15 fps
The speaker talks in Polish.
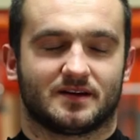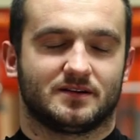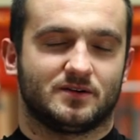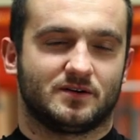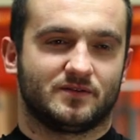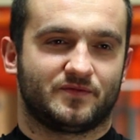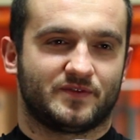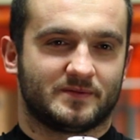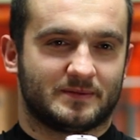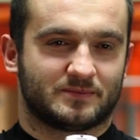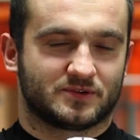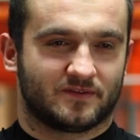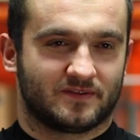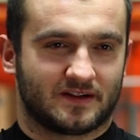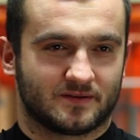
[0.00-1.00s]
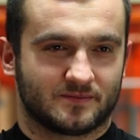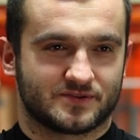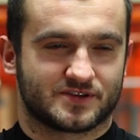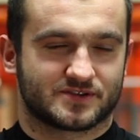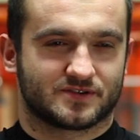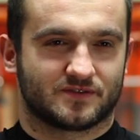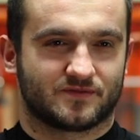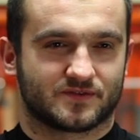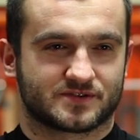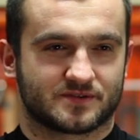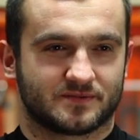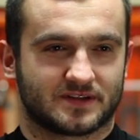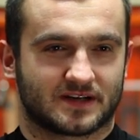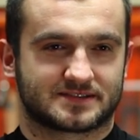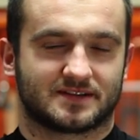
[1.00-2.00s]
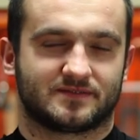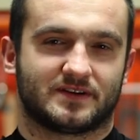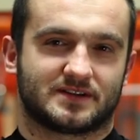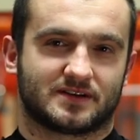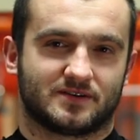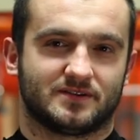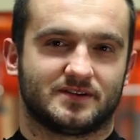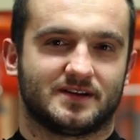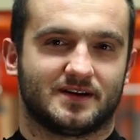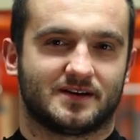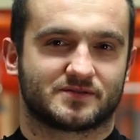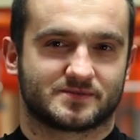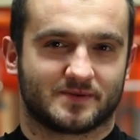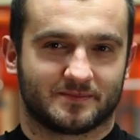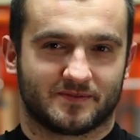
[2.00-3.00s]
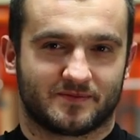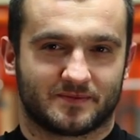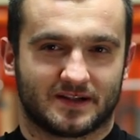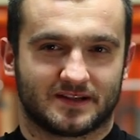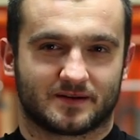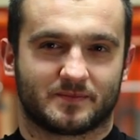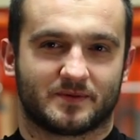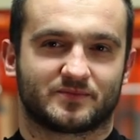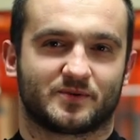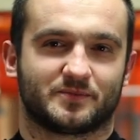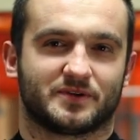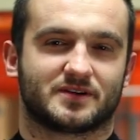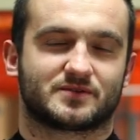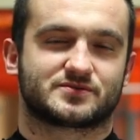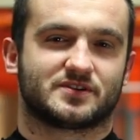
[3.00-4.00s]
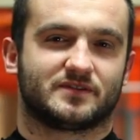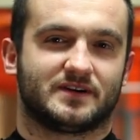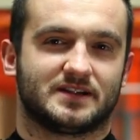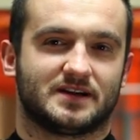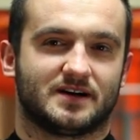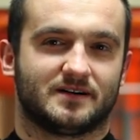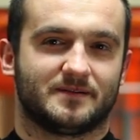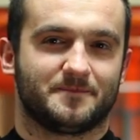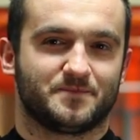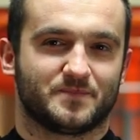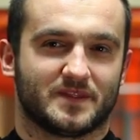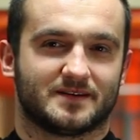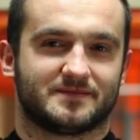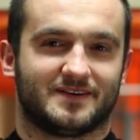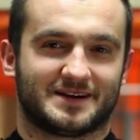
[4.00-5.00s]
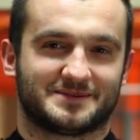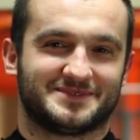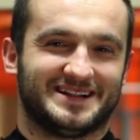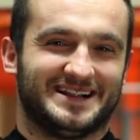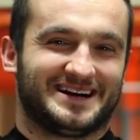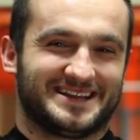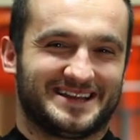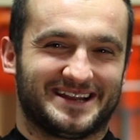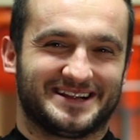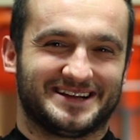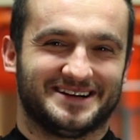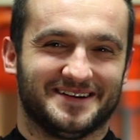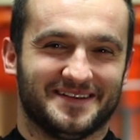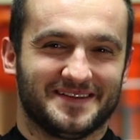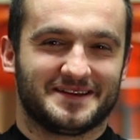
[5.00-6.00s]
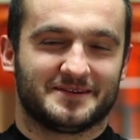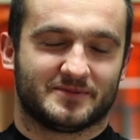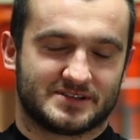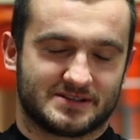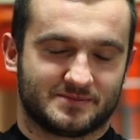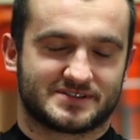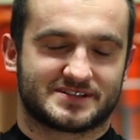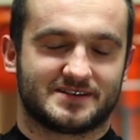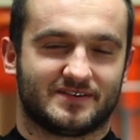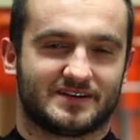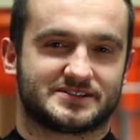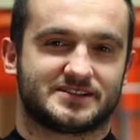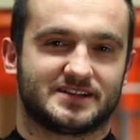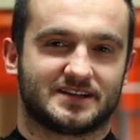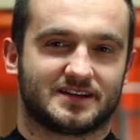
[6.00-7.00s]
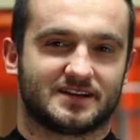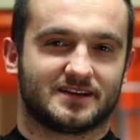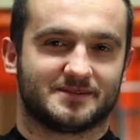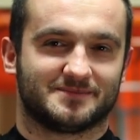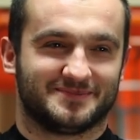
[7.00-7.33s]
No, firmę budowlaną myślę, że otworzymy tak za dwa tygodnie. Już mamy w planach, mamy kupione rusztowania, farby, lakiery. Będziemy zrywać tynki.